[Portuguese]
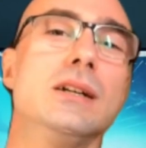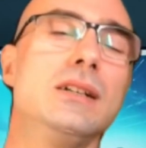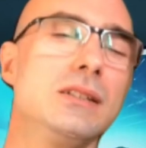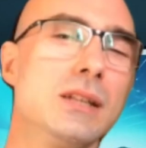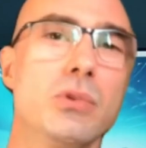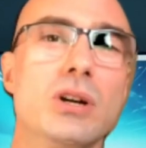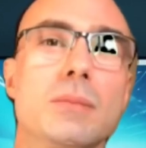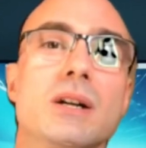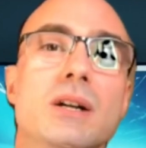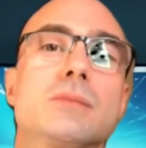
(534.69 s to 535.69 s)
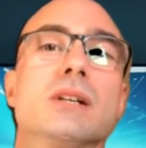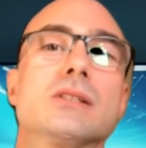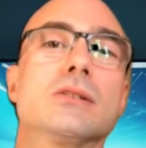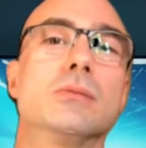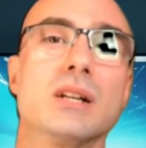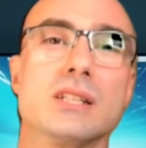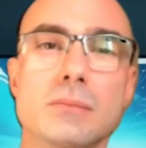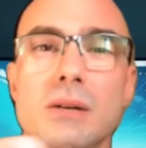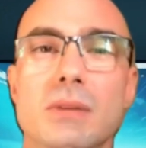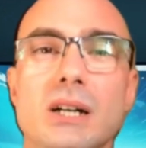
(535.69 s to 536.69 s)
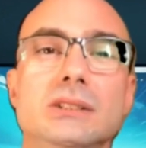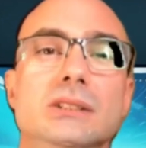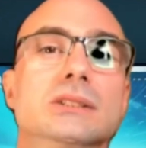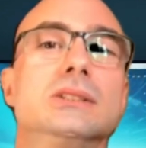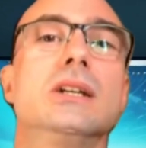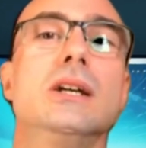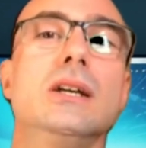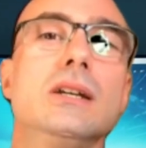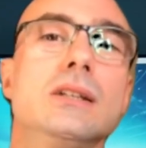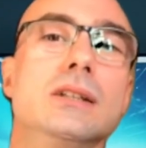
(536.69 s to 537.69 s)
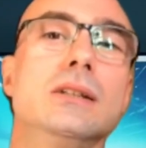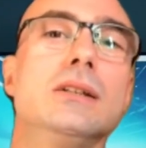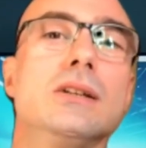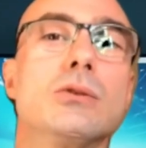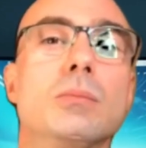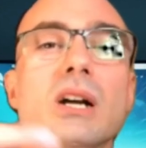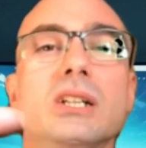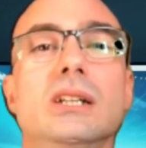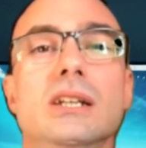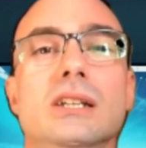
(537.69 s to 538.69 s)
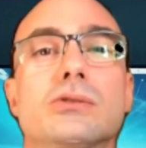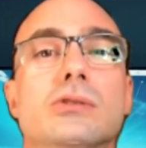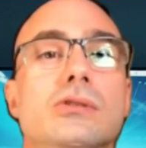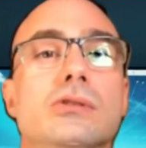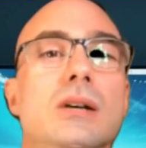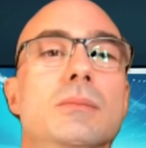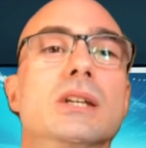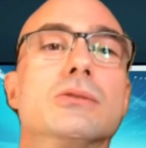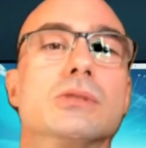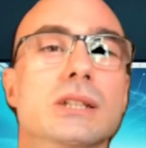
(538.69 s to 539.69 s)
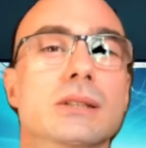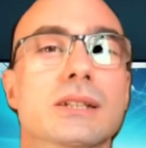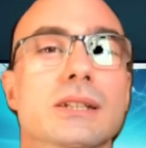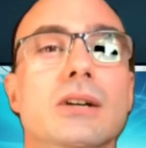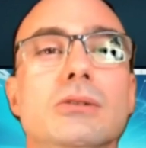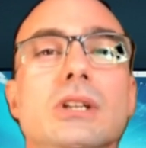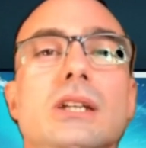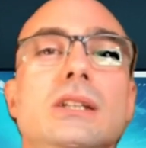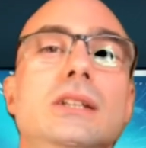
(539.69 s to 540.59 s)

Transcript: Tá? Ah, tem pouca participação, participa mais, gente e compartilha isso com seus amigos aí, legal?